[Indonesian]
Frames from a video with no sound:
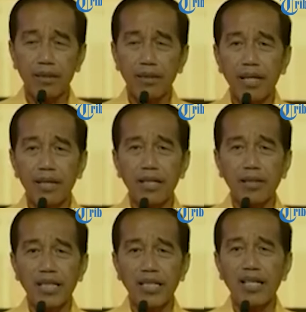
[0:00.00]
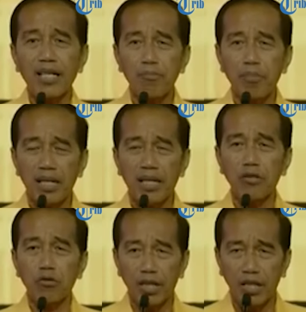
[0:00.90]
yang namanya lembaga
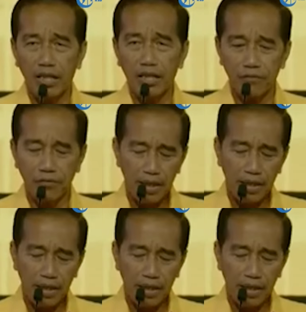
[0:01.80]
yudikatif,